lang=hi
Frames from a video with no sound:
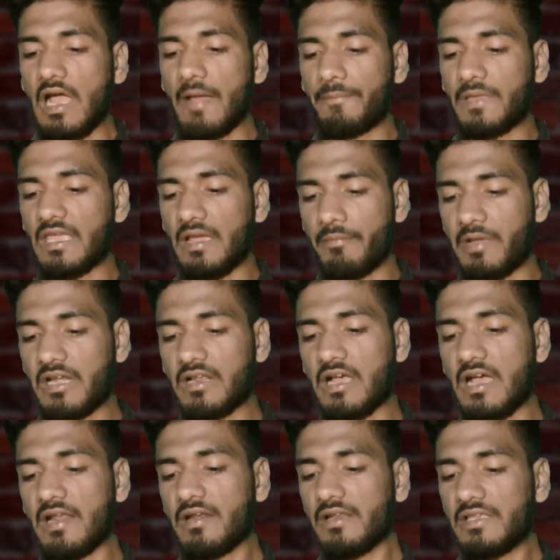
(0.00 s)
आपके अमन
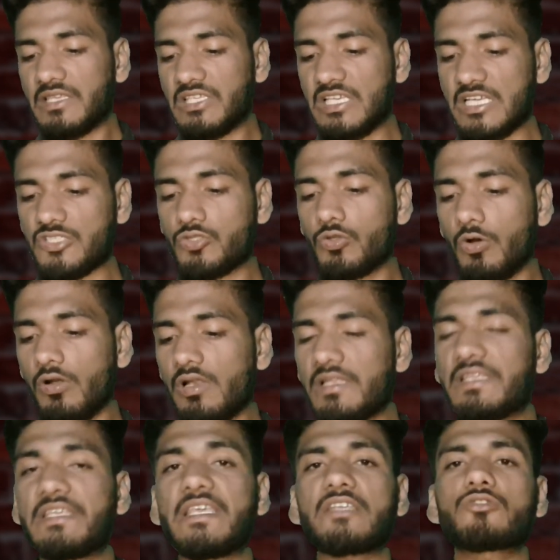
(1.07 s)
खान यस दुल
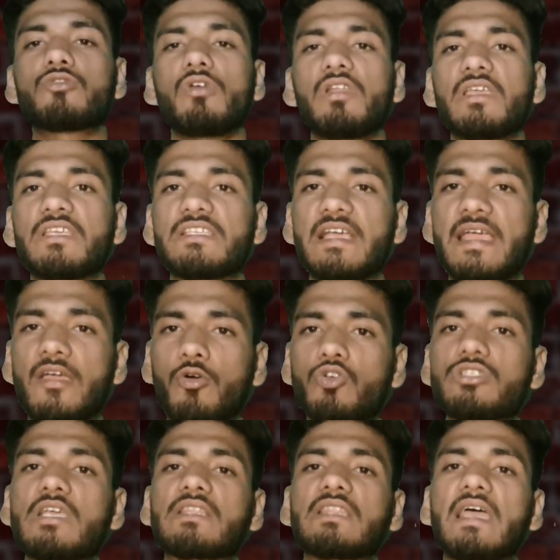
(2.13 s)
दुल की जगह
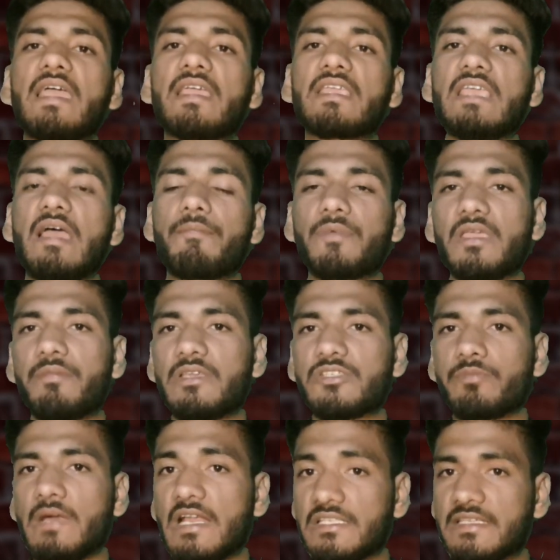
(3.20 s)
हो सकता है कि आपके
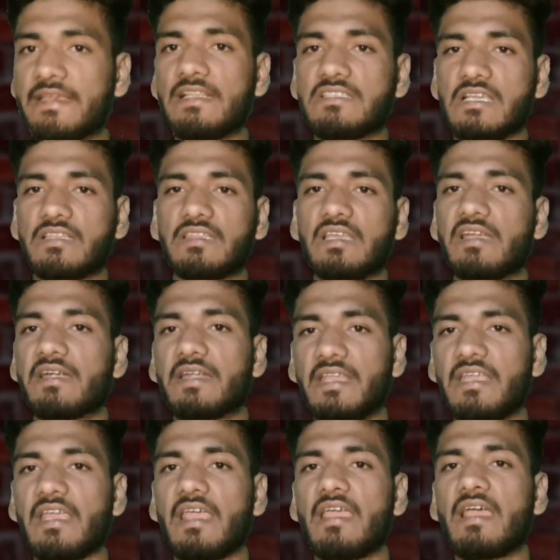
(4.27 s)
मैच मार्च खेल सकते हैं
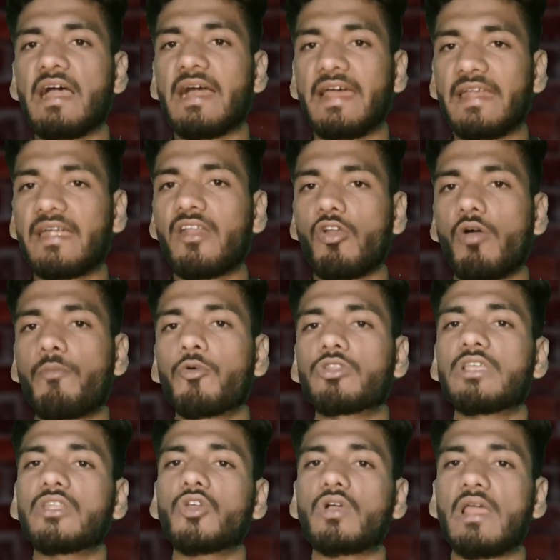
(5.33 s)
ठीक है अगर ये ड्रॉप
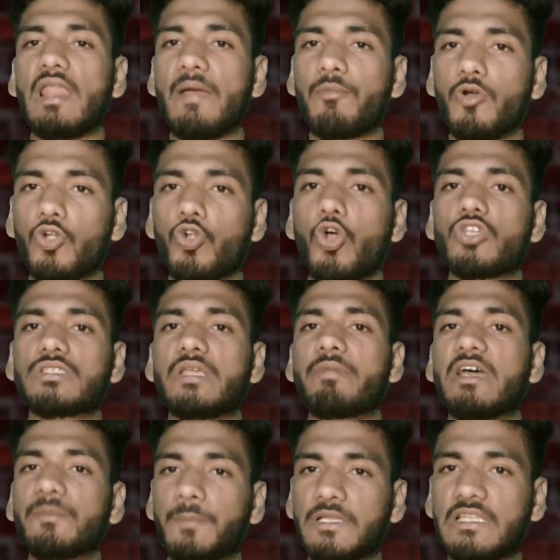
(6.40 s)
होते हैं तो कल आपको टॉस के
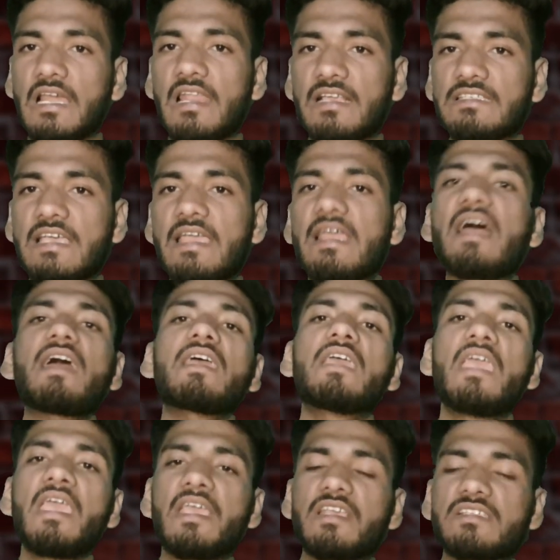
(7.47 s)
बाद पता लग जाएगा
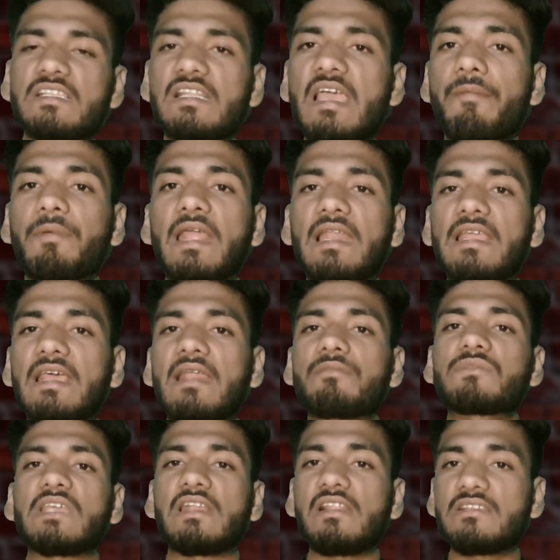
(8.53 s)
इसलिए आप
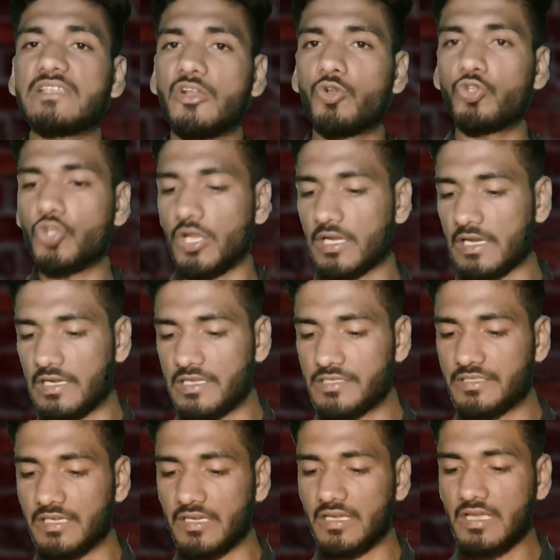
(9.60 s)
टेलीग्राम चैनल जरूर ज्वाइन कर
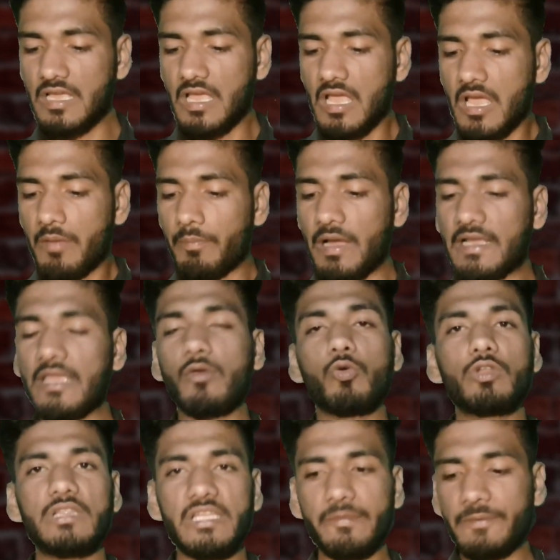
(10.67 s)
लीजिए बाकी
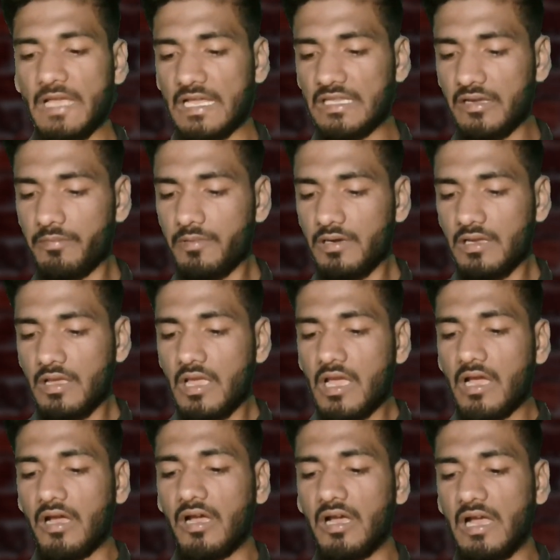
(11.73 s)
कुलदीप यादव
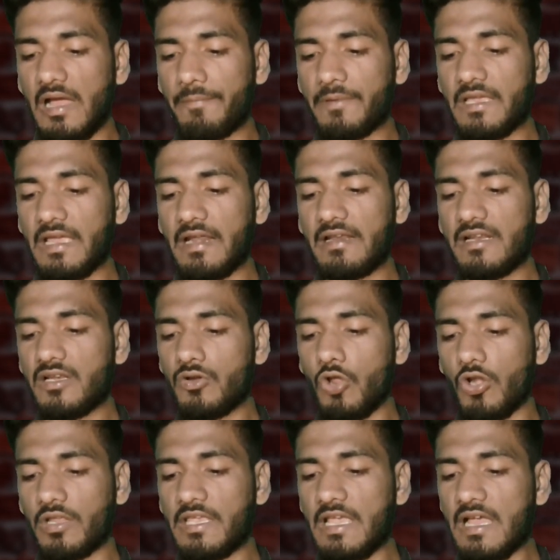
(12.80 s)
आपके अनिल
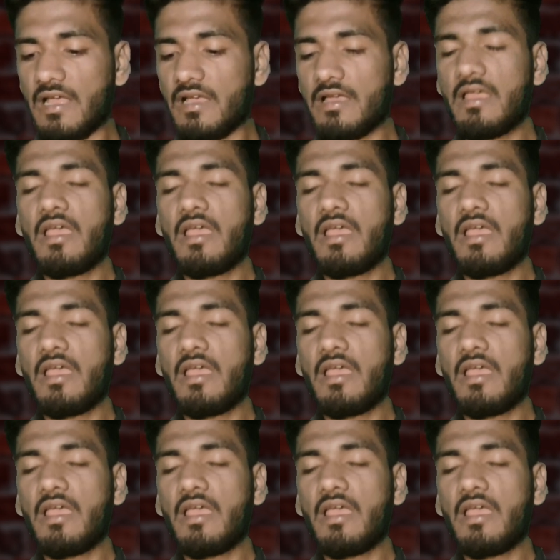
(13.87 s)
नौरखिया